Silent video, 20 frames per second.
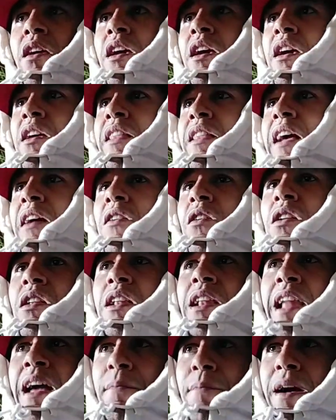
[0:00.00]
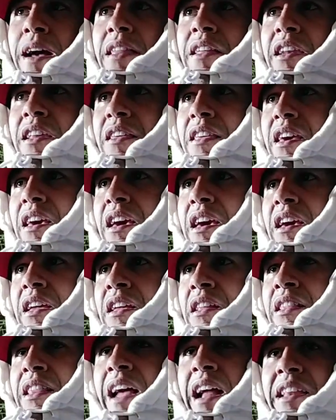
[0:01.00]
está con la madre
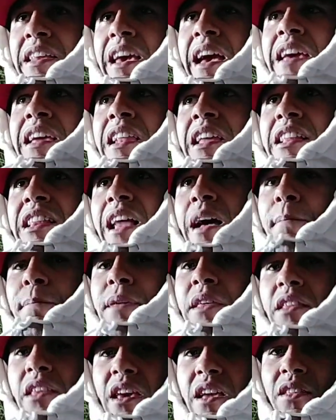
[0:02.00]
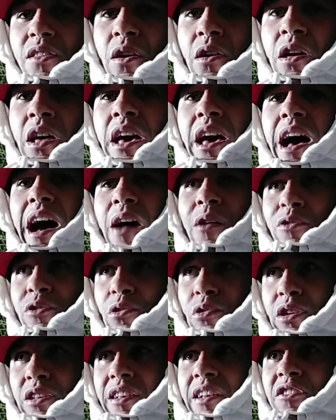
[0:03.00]
de Tania y le está pidiendo
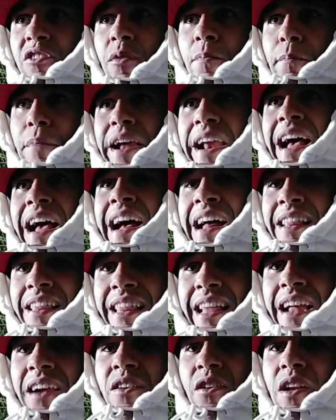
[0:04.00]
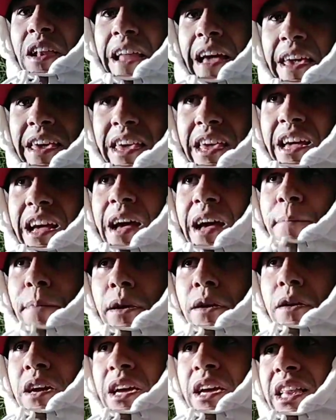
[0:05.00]
autorización para andar con la hija,
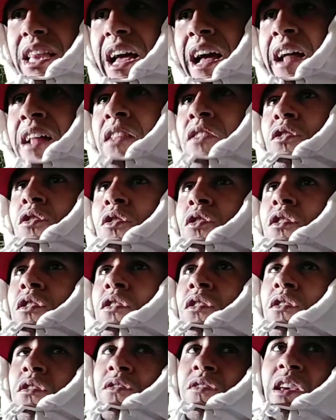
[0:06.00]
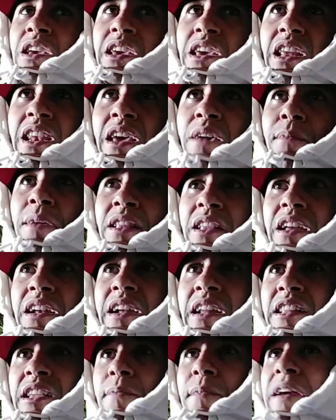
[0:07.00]
pero esta no se quiere meter en
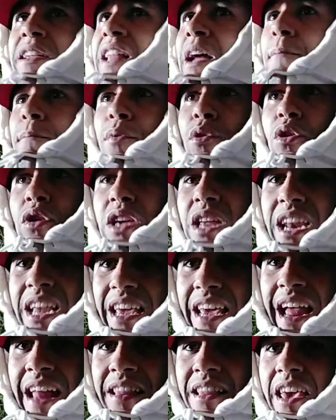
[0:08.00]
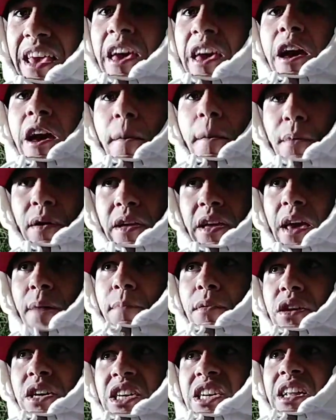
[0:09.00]
el tema y tampoco quiere que ande. ¿Por qué?
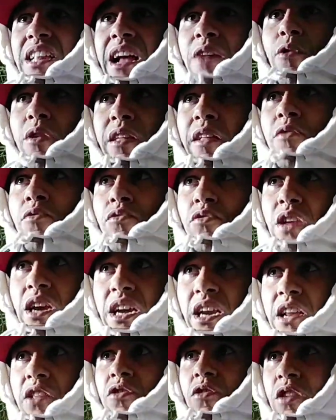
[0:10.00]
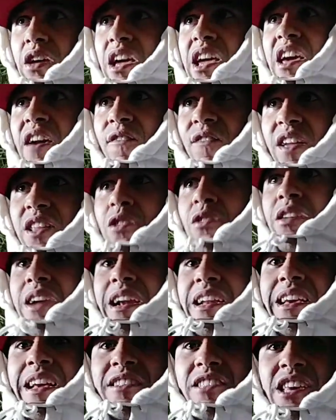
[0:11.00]
Porque ella está guardando un secreto que es que Beto en
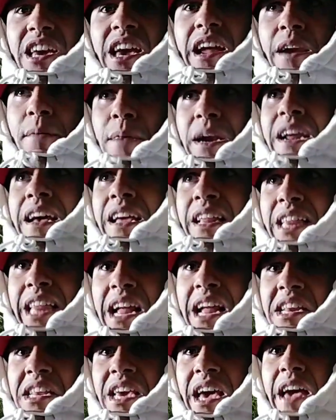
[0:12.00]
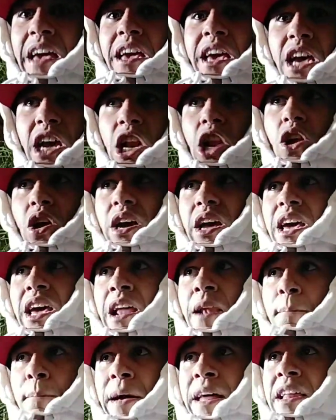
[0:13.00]
realidad sí es hermana de Tania, lo que
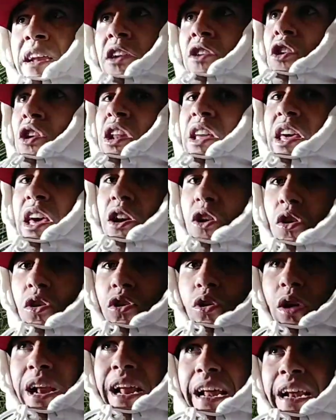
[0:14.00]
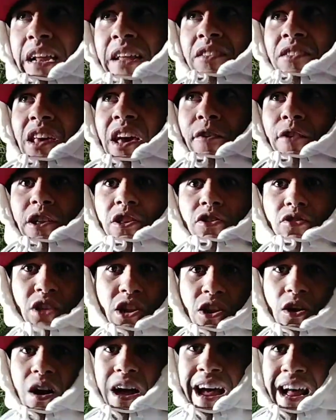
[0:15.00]
el padre no le dejó toda la herencia a Beto,
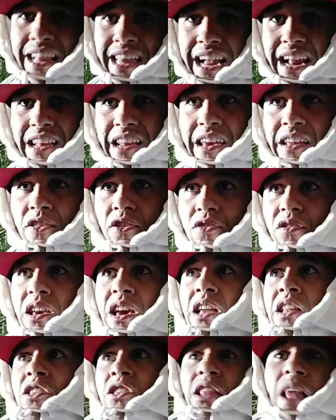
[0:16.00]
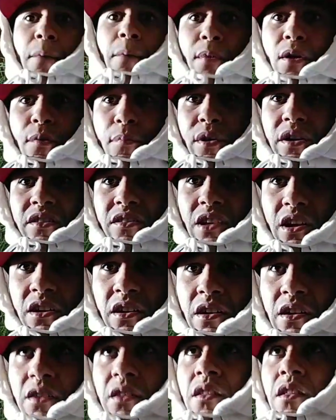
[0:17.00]
sino a Tania, entonces tampoco pueden ser
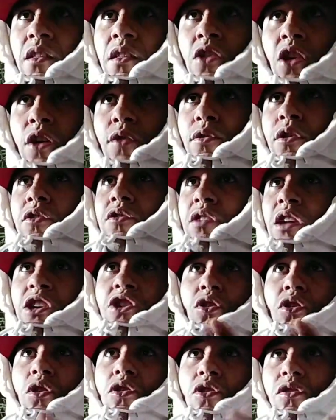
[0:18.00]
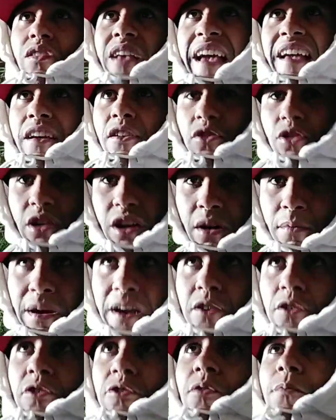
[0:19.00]
novios, ellos dos no saben que son
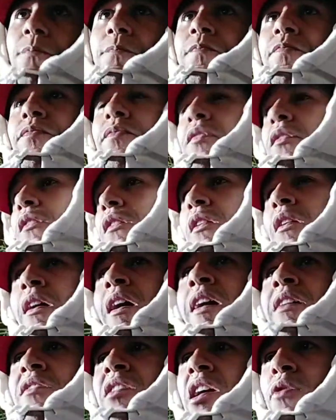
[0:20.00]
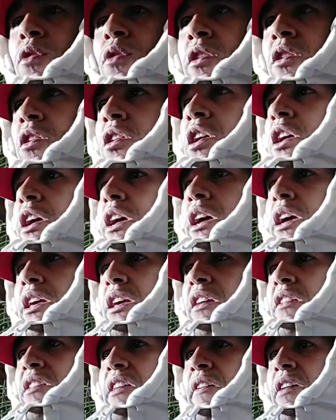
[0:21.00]
hermanos. Así que bueno,
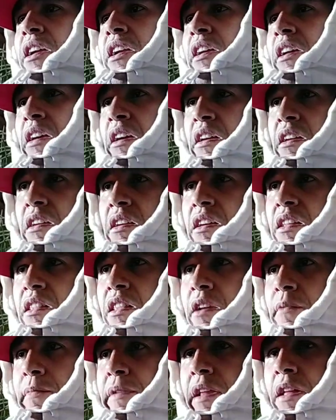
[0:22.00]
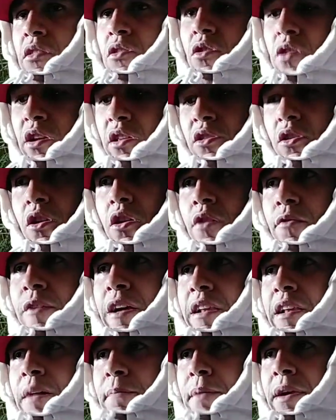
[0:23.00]
¿quieren saber en qué termina todo esto?
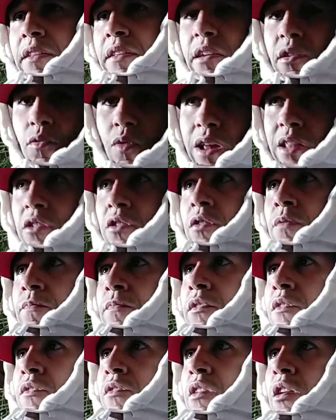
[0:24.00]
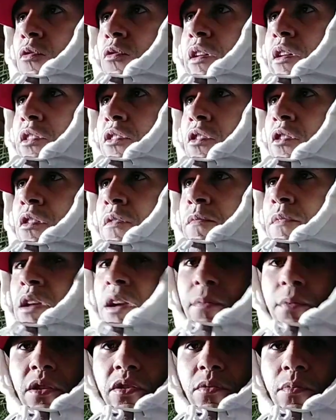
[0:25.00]
Vean la parte 4. Se los cuento en
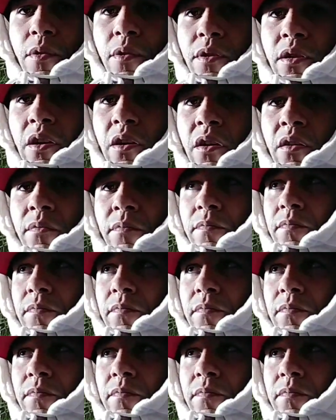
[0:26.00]
el próximo video.